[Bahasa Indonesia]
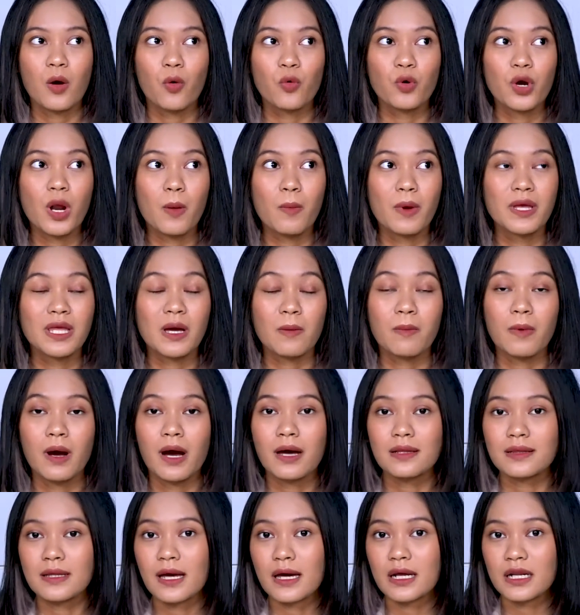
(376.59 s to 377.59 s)
udah banyak
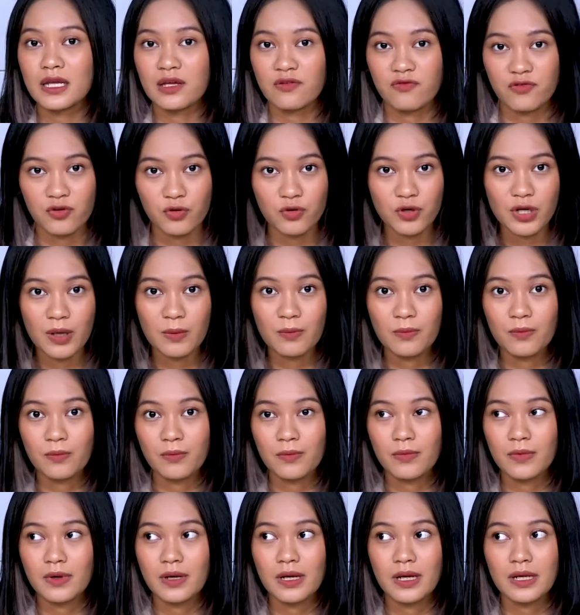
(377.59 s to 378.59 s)
banget yang review dan
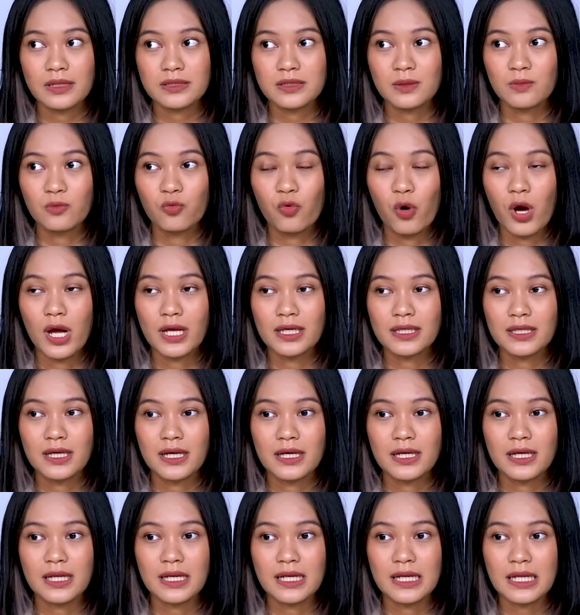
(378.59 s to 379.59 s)
semuanya
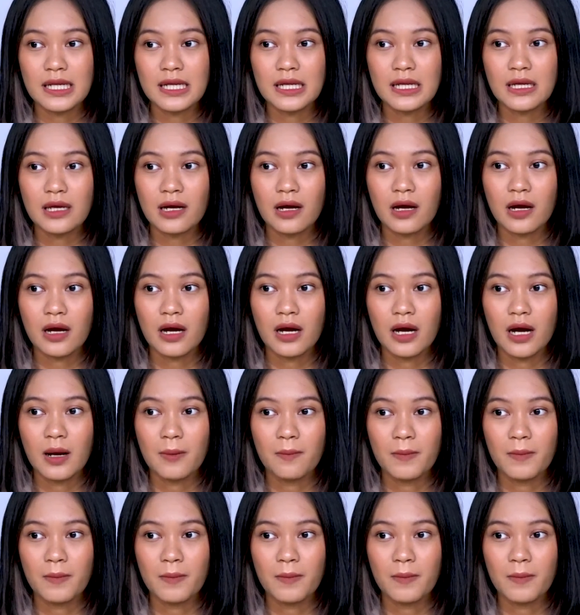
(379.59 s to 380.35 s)
ini uh,